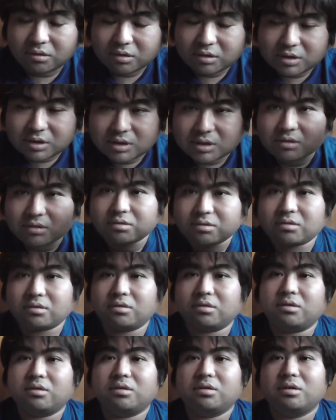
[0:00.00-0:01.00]
執
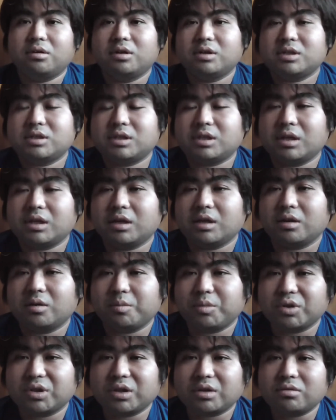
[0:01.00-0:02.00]
行して
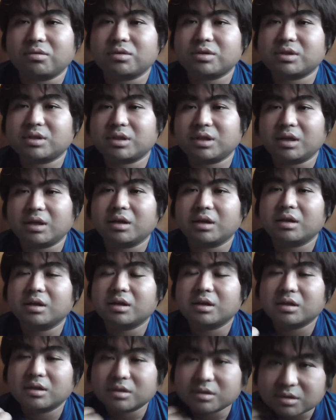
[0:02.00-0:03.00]
ボタンを押して
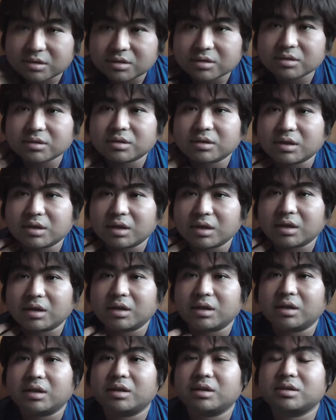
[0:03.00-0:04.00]
吸っ
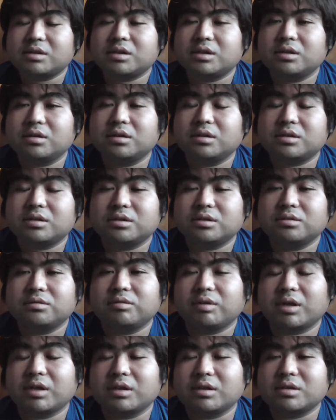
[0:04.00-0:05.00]
て死ぬ
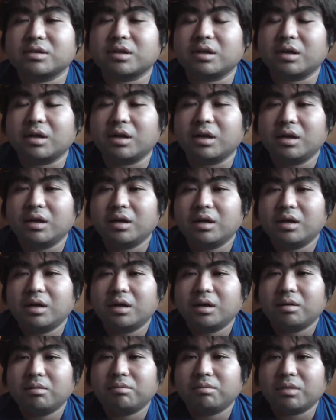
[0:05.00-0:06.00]
わけですから、
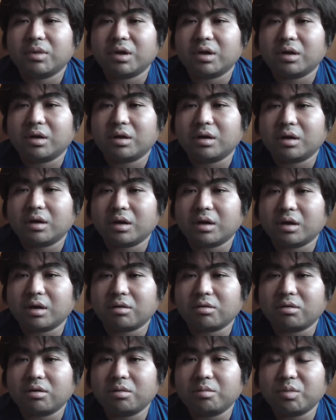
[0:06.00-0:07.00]

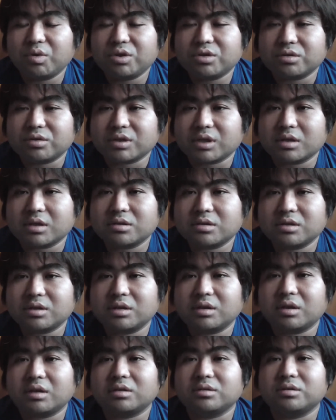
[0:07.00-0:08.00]
これも一応殺
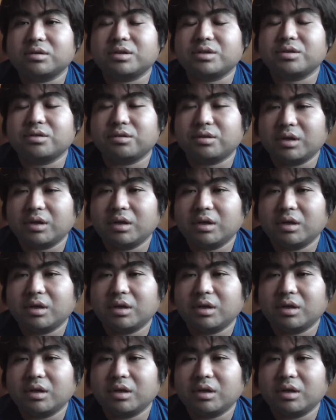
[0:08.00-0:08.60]
人であるんですよね。